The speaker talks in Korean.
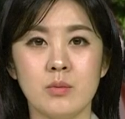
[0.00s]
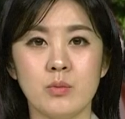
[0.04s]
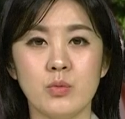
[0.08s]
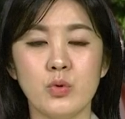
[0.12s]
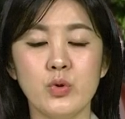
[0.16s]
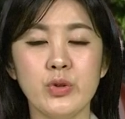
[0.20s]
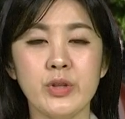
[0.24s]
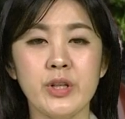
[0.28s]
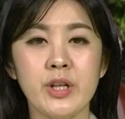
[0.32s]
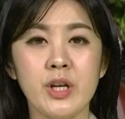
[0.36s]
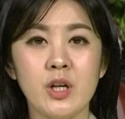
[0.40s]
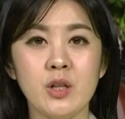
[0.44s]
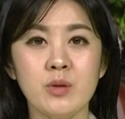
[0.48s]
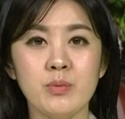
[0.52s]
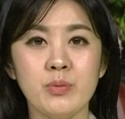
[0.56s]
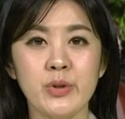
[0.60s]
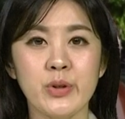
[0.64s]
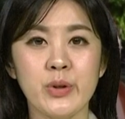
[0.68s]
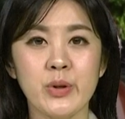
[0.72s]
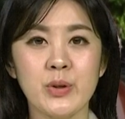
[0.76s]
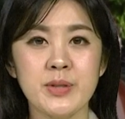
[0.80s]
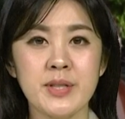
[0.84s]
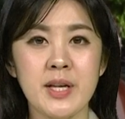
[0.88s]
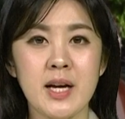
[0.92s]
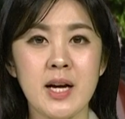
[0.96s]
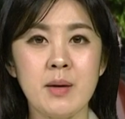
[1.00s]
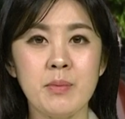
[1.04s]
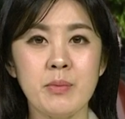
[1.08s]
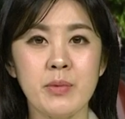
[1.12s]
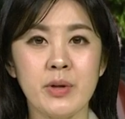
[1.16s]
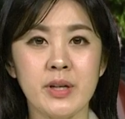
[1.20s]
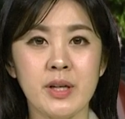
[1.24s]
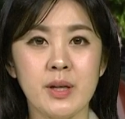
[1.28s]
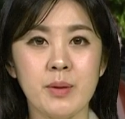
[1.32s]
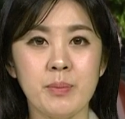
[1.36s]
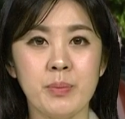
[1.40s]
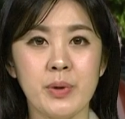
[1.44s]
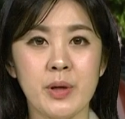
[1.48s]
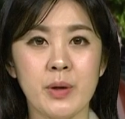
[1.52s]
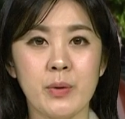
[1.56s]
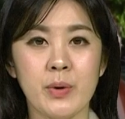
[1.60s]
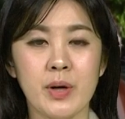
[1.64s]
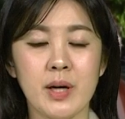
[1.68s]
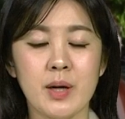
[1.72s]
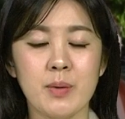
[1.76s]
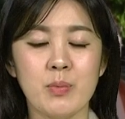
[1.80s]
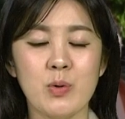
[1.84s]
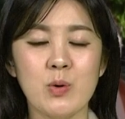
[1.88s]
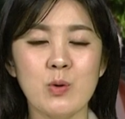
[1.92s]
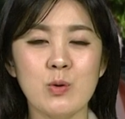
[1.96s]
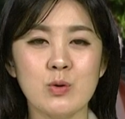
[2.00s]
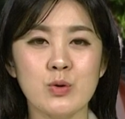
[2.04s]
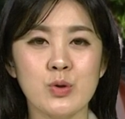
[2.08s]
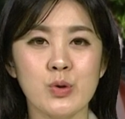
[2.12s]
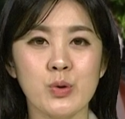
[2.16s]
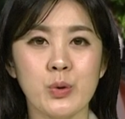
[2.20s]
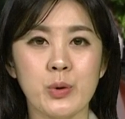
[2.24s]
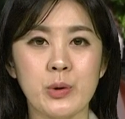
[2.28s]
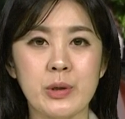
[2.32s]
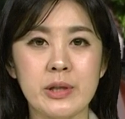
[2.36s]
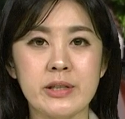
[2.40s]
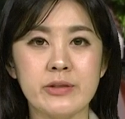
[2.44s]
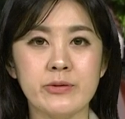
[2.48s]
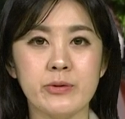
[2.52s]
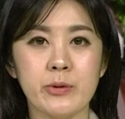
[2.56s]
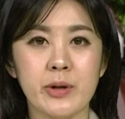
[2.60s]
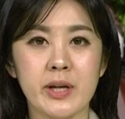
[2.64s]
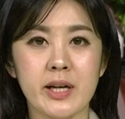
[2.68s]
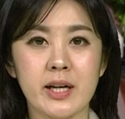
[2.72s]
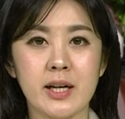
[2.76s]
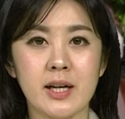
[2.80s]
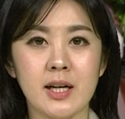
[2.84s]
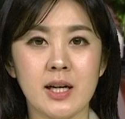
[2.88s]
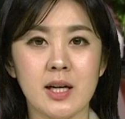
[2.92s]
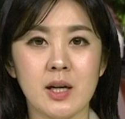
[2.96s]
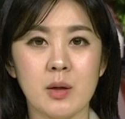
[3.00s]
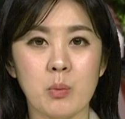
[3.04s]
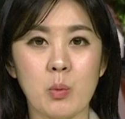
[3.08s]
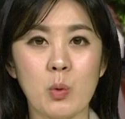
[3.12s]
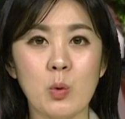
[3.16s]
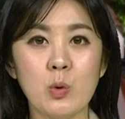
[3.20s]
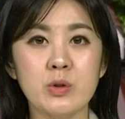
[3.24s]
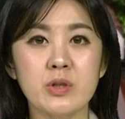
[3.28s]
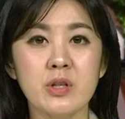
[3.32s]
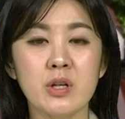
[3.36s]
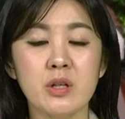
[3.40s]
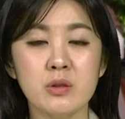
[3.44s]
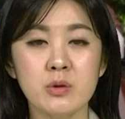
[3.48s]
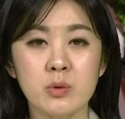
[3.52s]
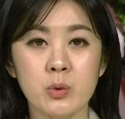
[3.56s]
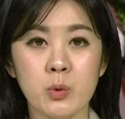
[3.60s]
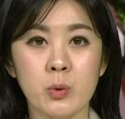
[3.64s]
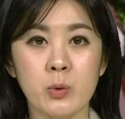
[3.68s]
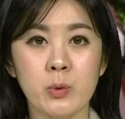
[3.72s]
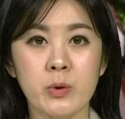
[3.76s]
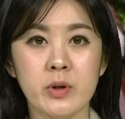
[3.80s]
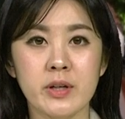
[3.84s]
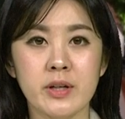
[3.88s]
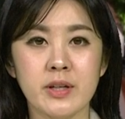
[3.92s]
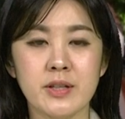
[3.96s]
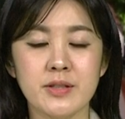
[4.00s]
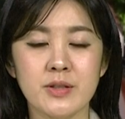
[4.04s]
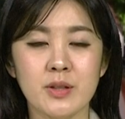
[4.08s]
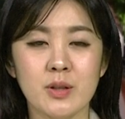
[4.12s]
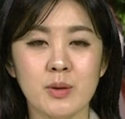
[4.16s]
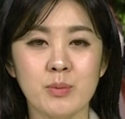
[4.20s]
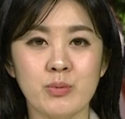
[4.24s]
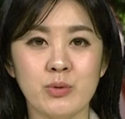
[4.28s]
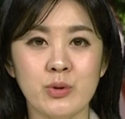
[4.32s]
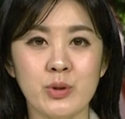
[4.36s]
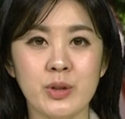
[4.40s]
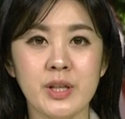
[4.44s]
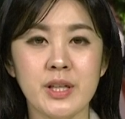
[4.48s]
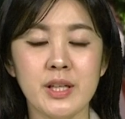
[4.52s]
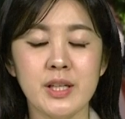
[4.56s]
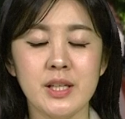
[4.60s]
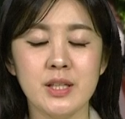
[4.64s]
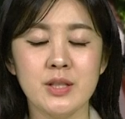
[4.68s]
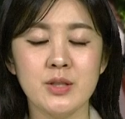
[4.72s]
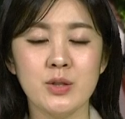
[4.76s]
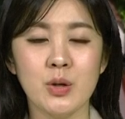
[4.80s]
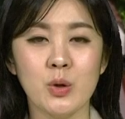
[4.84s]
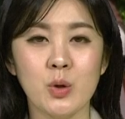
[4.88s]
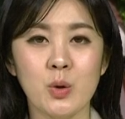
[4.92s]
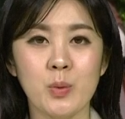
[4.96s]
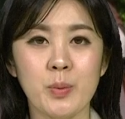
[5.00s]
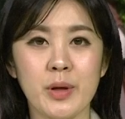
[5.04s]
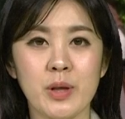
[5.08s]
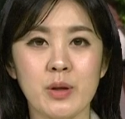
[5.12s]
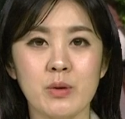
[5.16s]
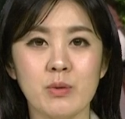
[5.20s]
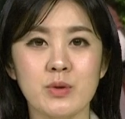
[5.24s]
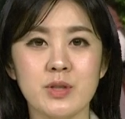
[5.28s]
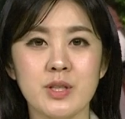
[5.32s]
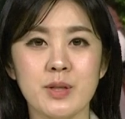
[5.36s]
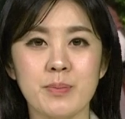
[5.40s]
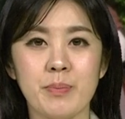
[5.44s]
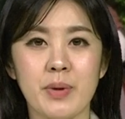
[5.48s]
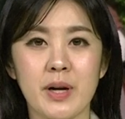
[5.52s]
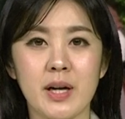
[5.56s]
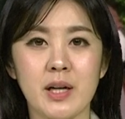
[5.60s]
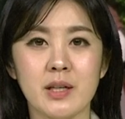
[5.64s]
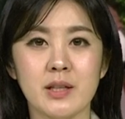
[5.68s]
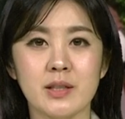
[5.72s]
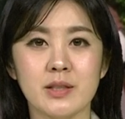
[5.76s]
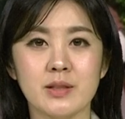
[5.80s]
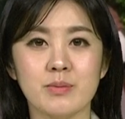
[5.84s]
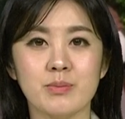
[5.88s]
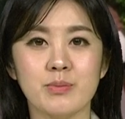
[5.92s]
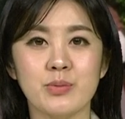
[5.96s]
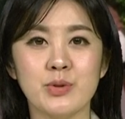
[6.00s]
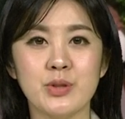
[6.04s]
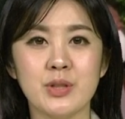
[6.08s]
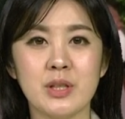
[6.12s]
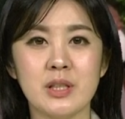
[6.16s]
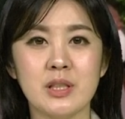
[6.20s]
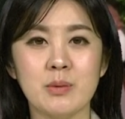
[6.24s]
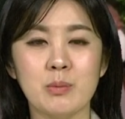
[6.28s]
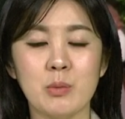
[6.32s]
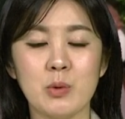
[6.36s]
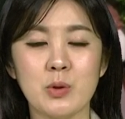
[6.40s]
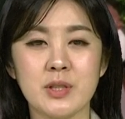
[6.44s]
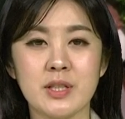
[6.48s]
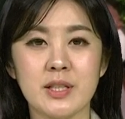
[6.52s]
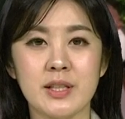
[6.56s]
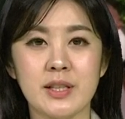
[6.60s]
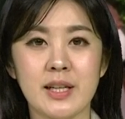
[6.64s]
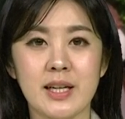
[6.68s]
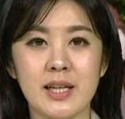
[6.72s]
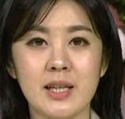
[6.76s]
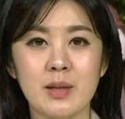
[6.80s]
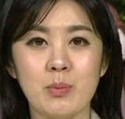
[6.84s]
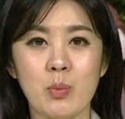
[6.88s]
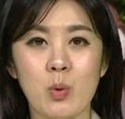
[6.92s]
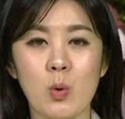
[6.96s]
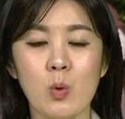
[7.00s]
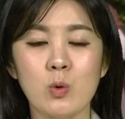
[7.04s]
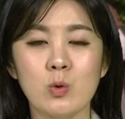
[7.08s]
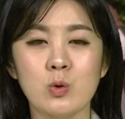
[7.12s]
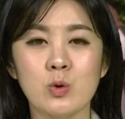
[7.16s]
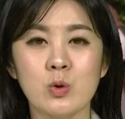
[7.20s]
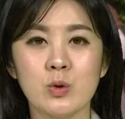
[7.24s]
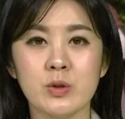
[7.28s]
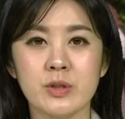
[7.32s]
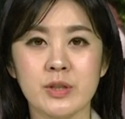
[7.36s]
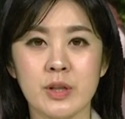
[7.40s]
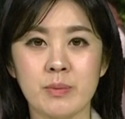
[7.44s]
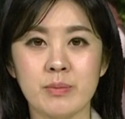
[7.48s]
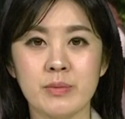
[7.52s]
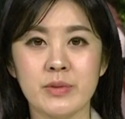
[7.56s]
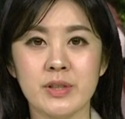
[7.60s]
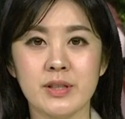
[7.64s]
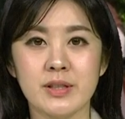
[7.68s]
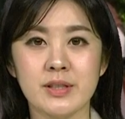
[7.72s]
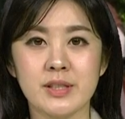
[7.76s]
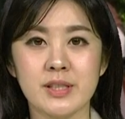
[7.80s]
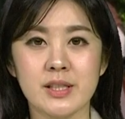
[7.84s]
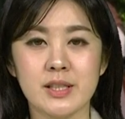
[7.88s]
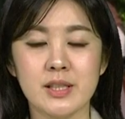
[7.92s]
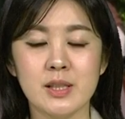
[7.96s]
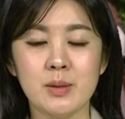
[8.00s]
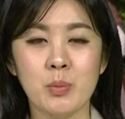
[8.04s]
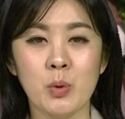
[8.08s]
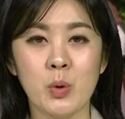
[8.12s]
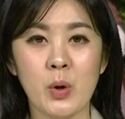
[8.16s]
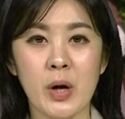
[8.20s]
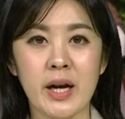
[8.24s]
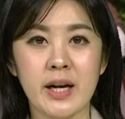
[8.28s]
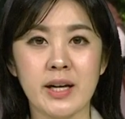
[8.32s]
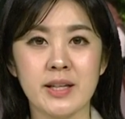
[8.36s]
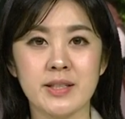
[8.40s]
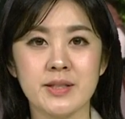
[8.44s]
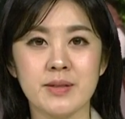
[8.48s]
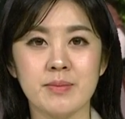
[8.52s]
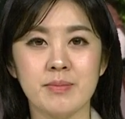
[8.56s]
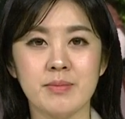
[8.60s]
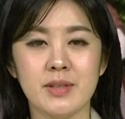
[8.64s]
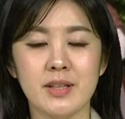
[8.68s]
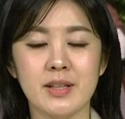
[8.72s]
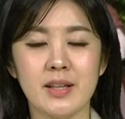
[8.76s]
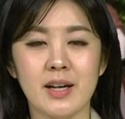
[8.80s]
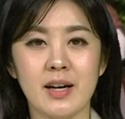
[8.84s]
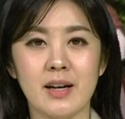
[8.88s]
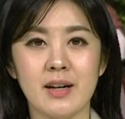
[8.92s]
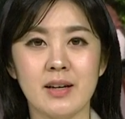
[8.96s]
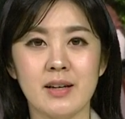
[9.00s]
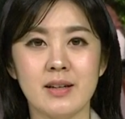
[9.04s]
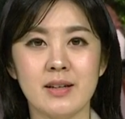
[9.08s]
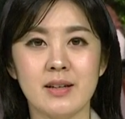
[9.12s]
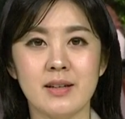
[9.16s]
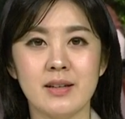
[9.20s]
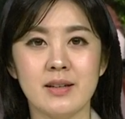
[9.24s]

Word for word: 문경불교 사업연합회와 봉축위원회가 모전공원에서 불기 2568년 부처님 오신 날 봉축 점등식을 봉행했습니다.